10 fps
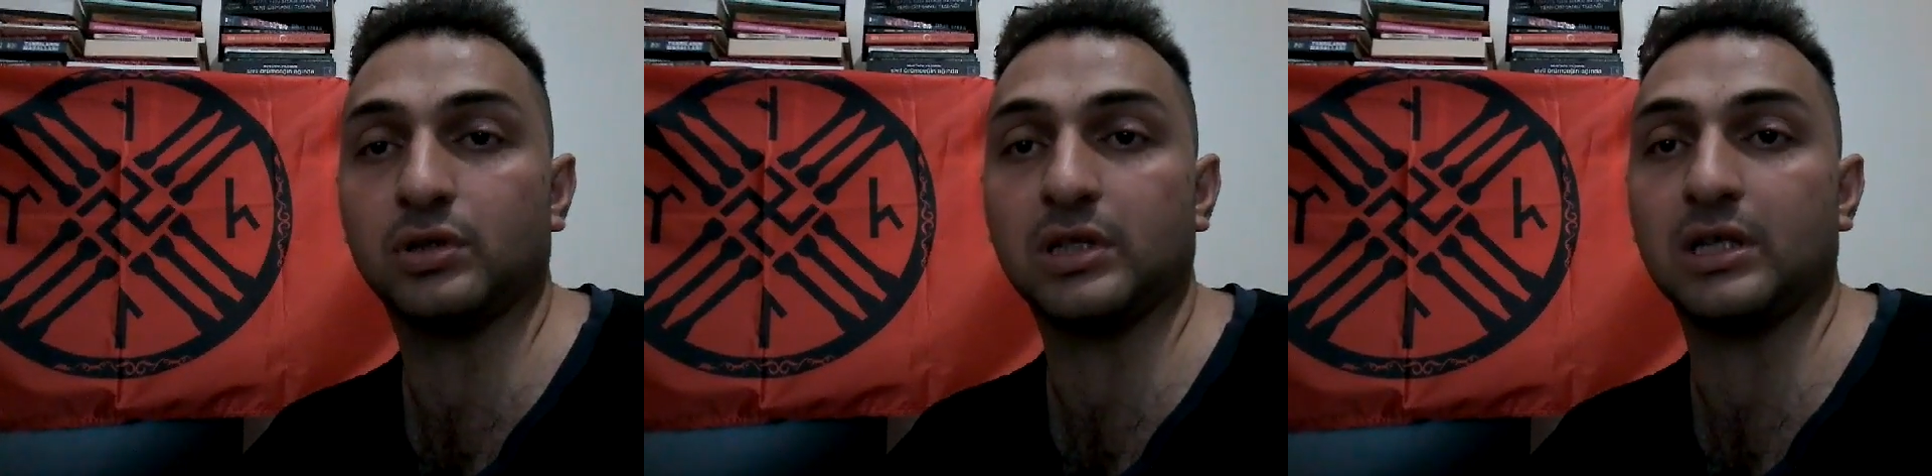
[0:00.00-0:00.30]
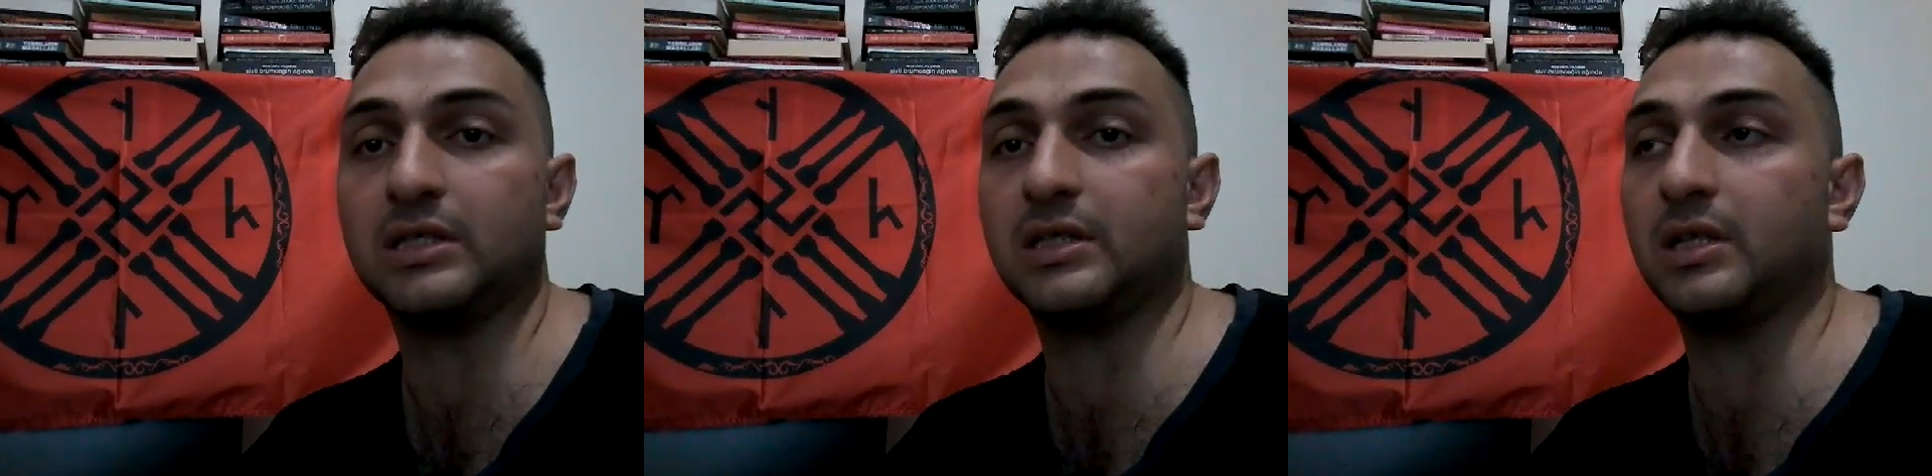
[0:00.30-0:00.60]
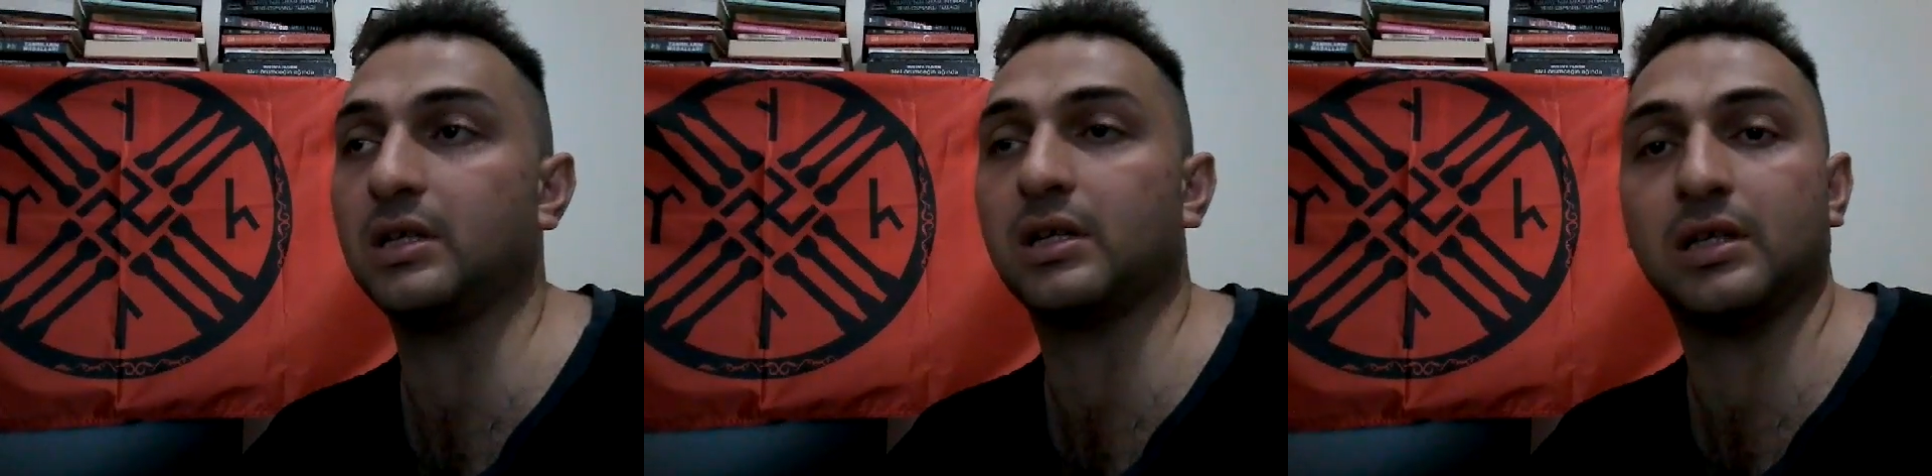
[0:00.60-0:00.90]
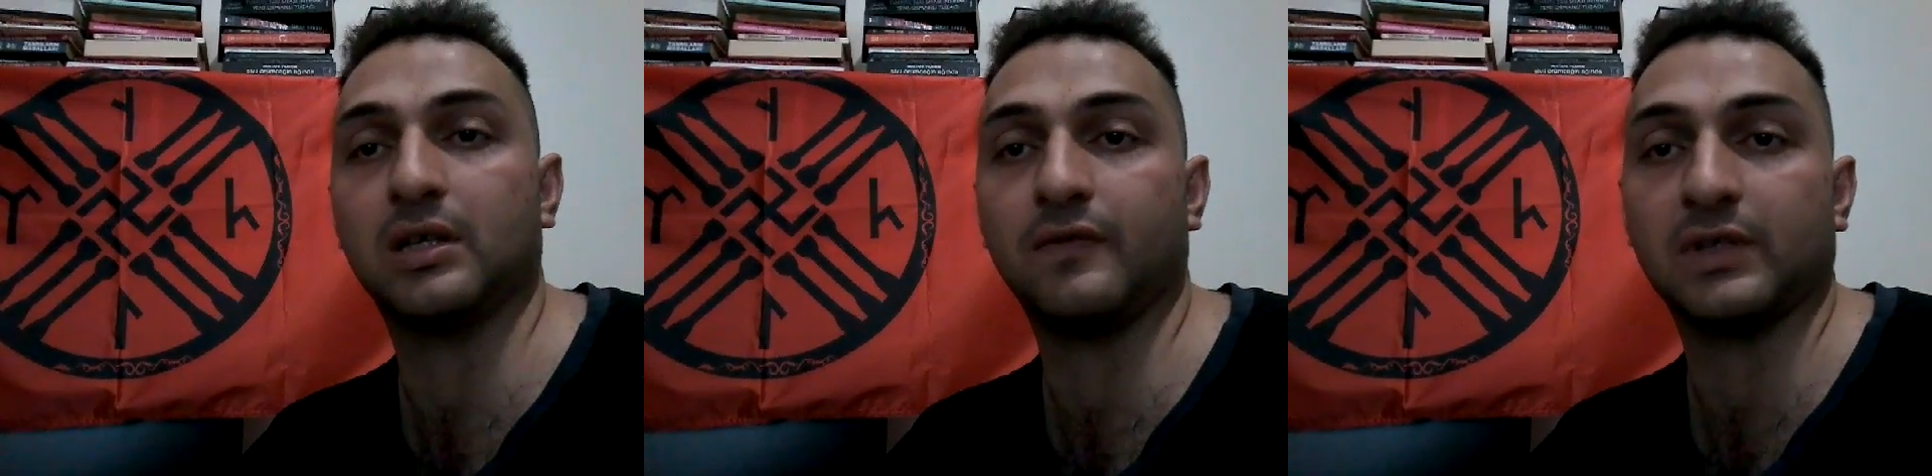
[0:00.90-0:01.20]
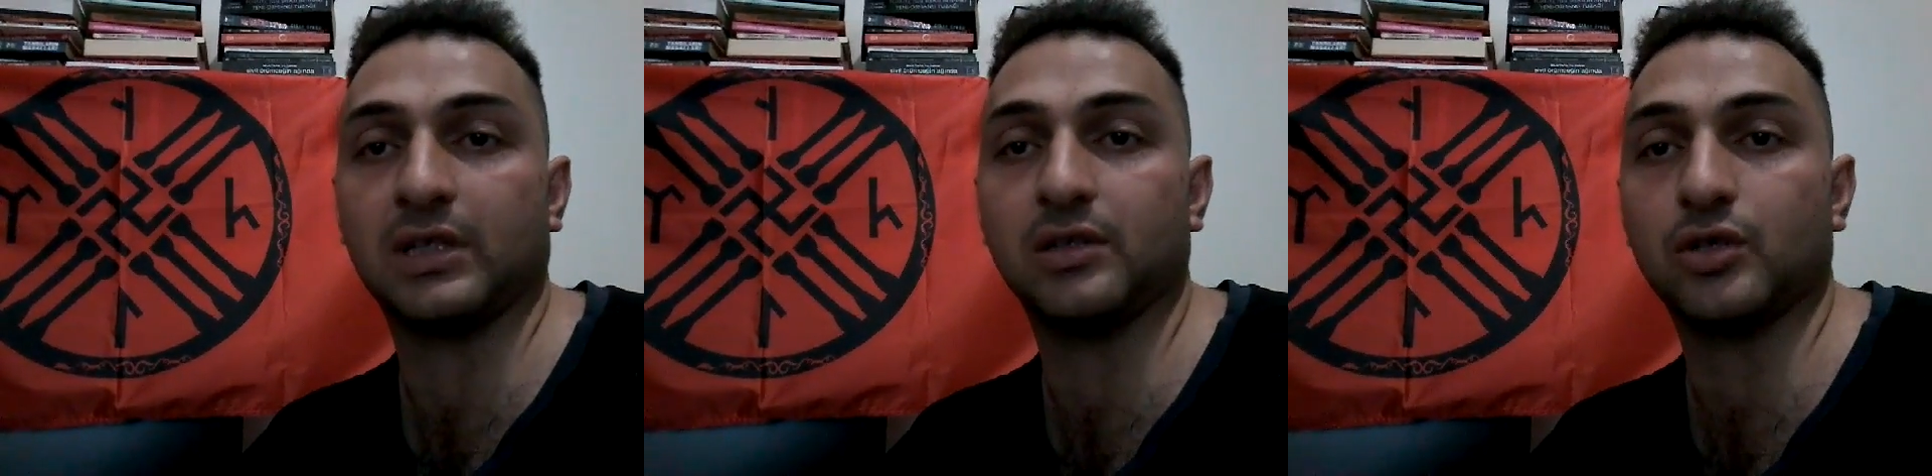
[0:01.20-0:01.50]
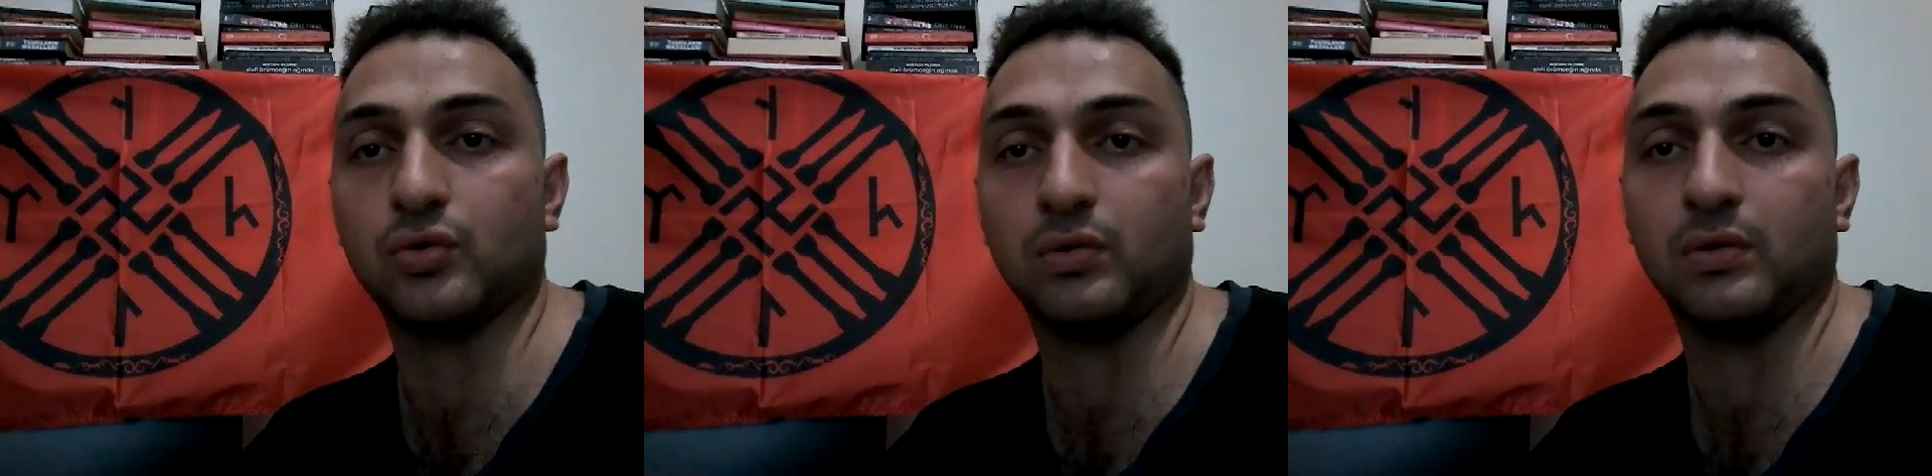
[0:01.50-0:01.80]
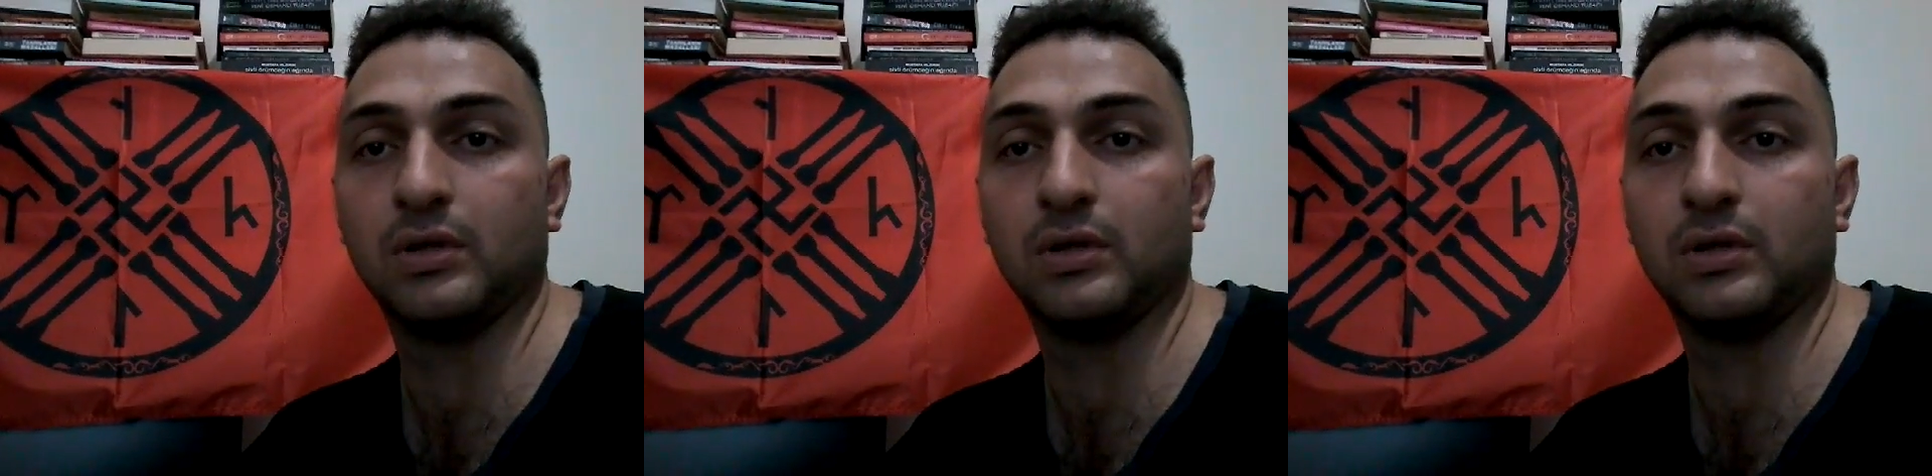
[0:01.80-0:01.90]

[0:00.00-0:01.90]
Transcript: Sen istediğin kadar vatandaş ol.